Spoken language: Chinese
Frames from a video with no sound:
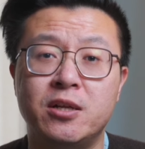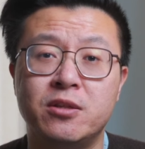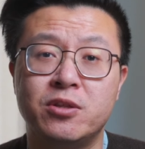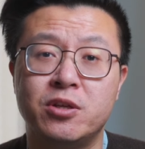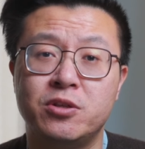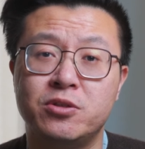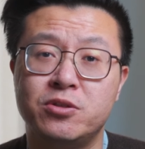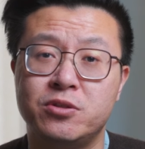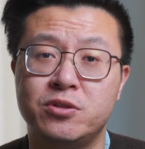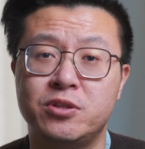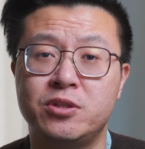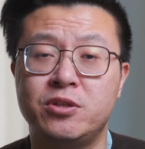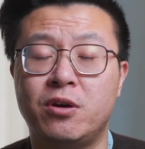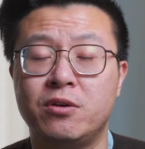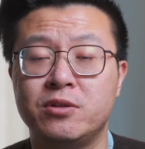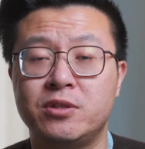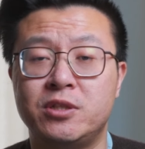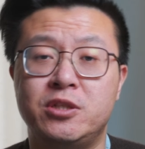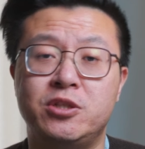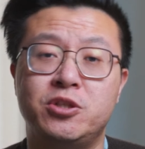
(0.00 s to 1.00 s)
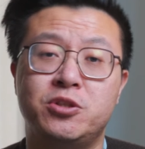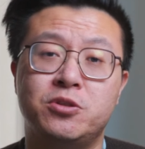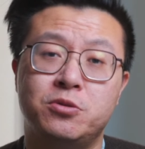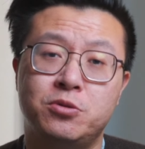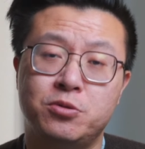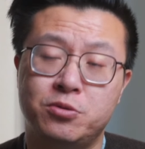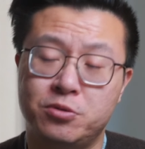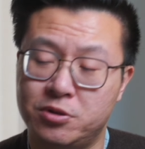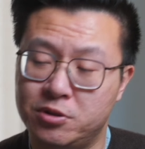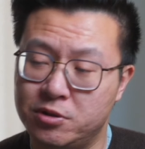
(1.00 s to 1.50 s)
但是消息一直
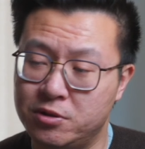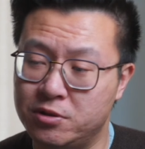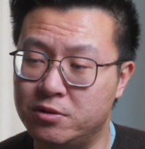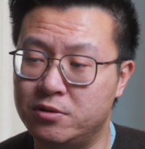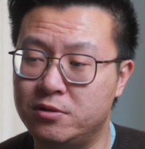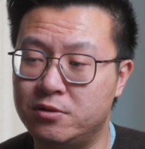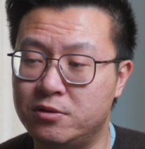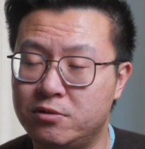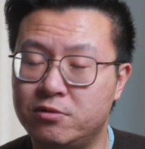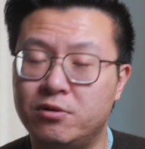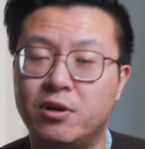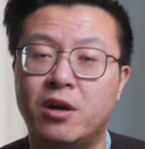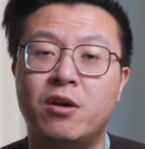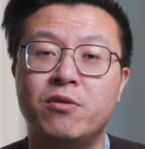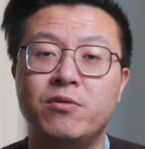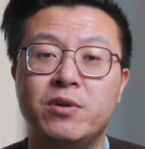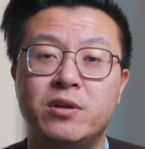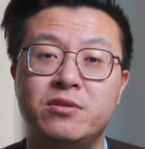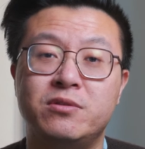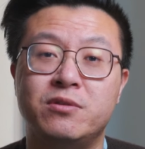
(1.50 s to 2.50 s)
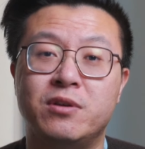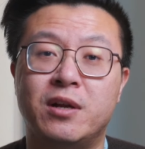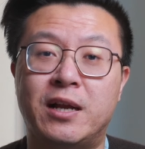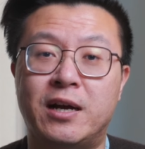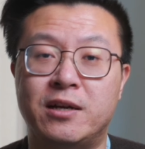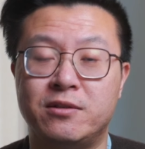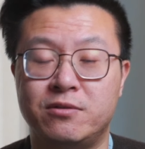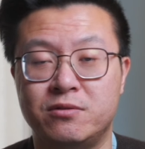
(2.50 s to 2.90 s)
就是悬而未决啦，